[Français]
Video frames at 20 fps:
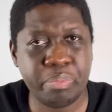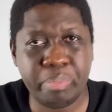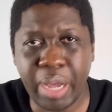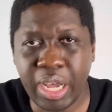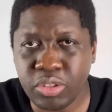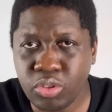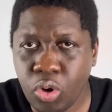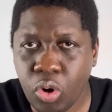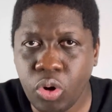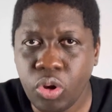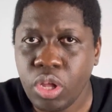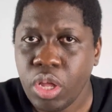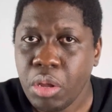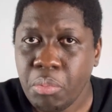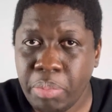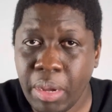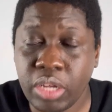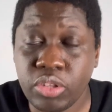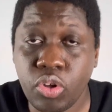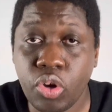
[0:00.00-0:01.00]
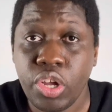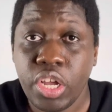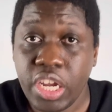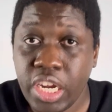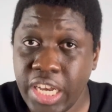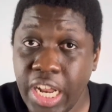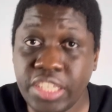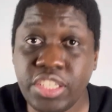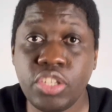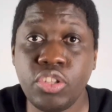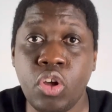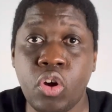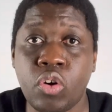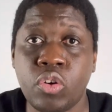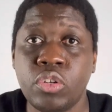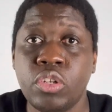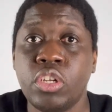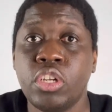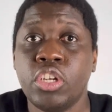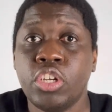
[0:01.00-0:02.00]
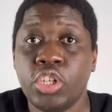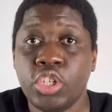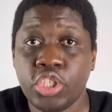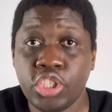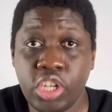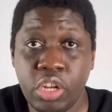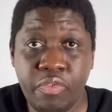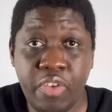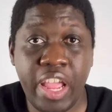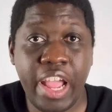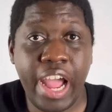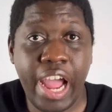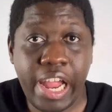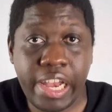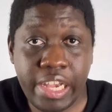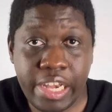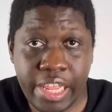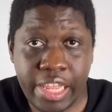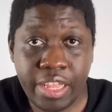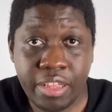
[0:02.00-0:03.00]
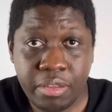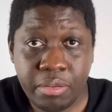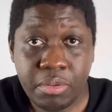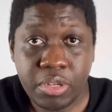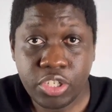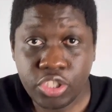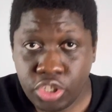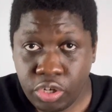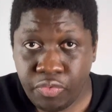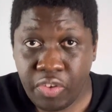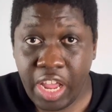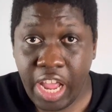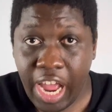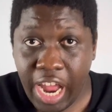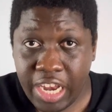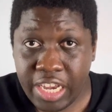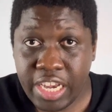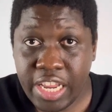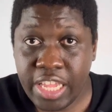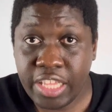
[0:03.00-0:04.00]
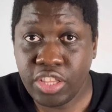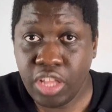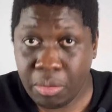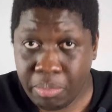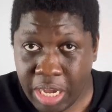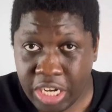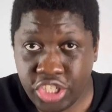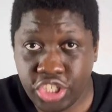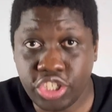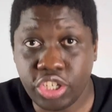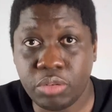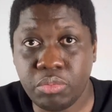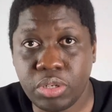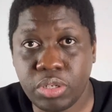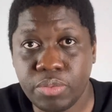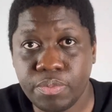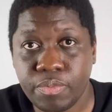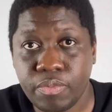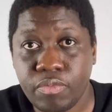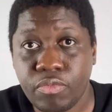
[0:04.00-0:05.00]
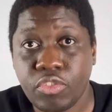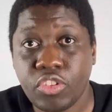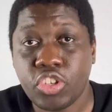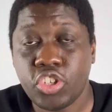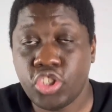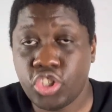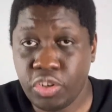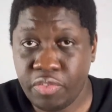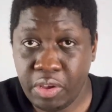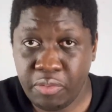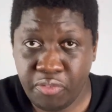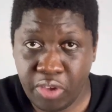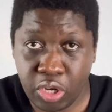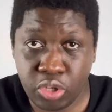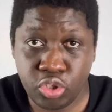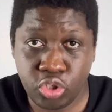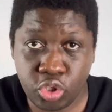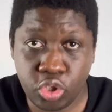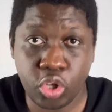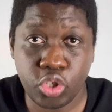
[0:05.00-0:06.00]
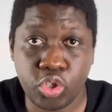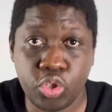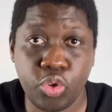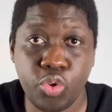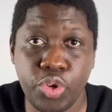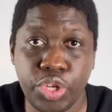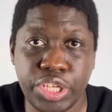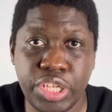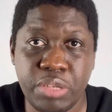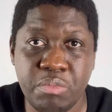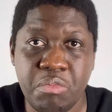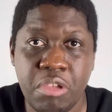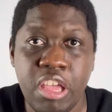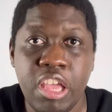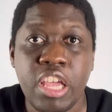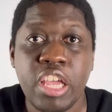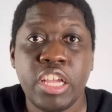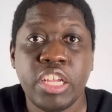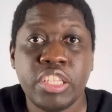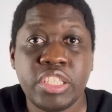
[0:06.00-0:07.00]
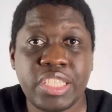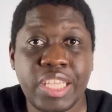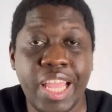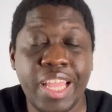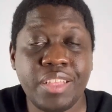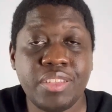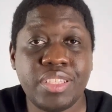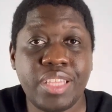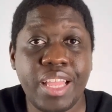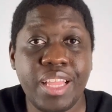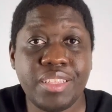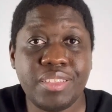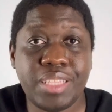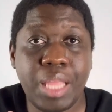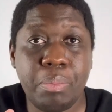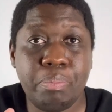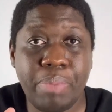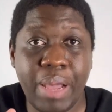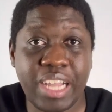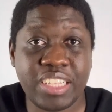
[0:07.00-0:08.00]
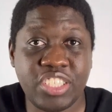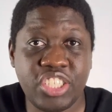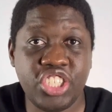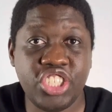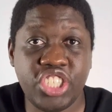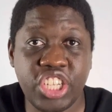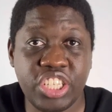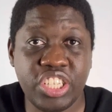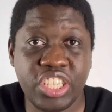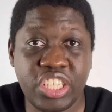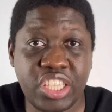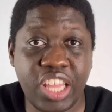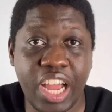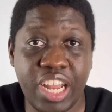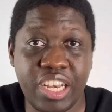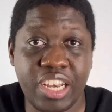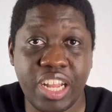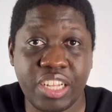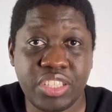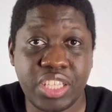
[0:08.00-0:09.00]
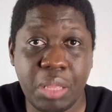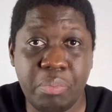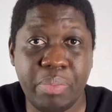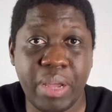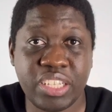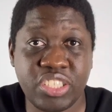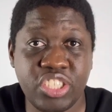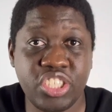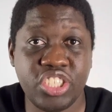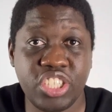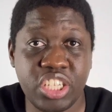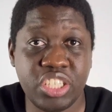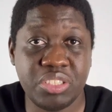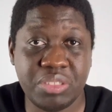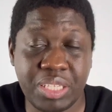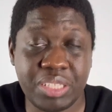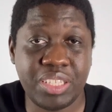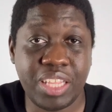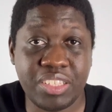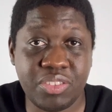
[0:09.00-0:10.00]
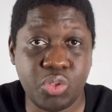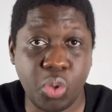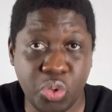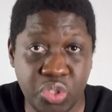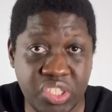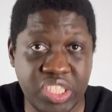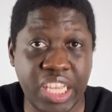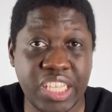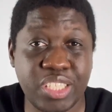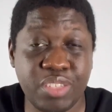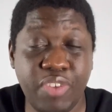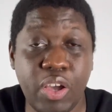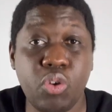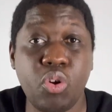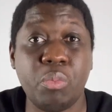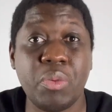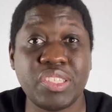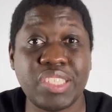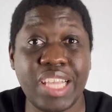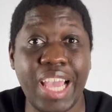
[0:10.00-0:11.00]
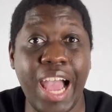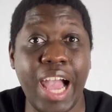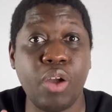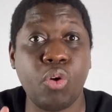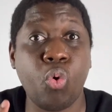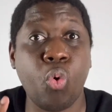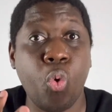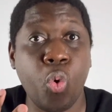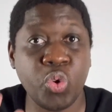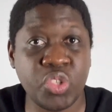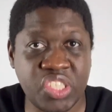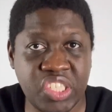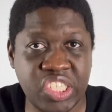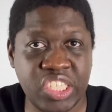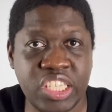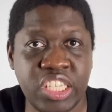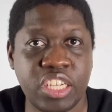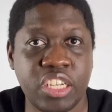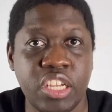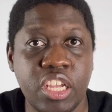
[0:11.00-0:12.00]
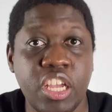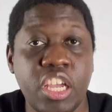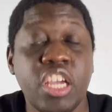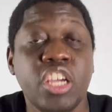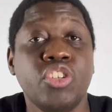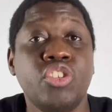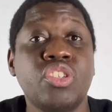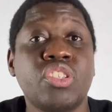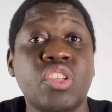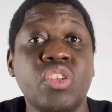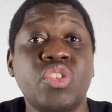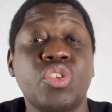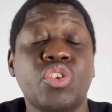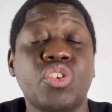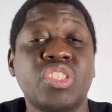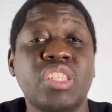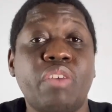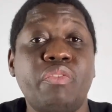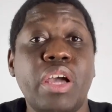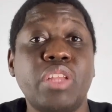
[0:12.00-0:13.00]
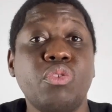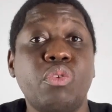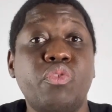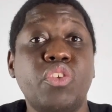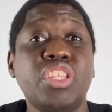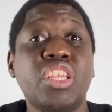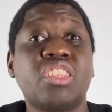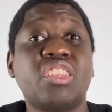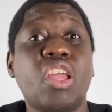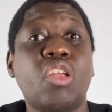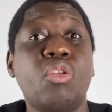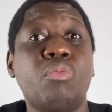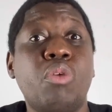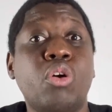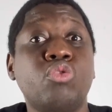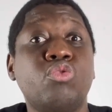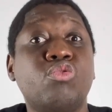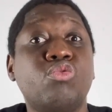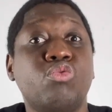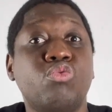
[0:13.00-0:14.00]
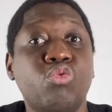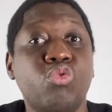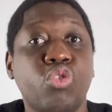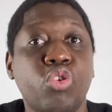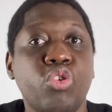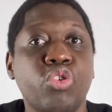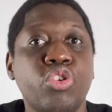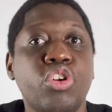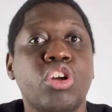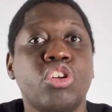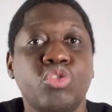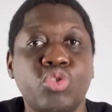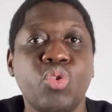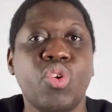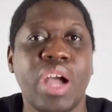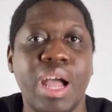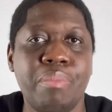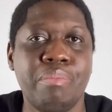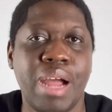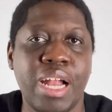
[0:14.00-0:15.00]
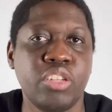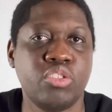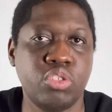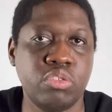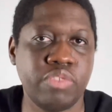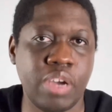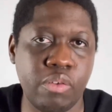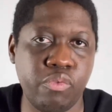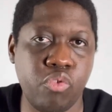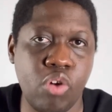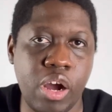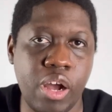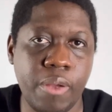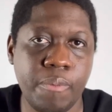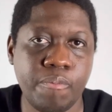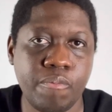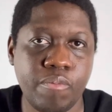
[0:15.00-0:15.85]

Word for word: pardon, pardon. Il a dit non, je vais aller, je vais aller dans ma chambre, je vais faire une sorcellerie. Tes, tes, tes parties génitales, tes parties, tes, ton sexe va commencer à grossir jusqu'à ce que ça va devenir tellement douloureux, tu auras mal, tu vas voir.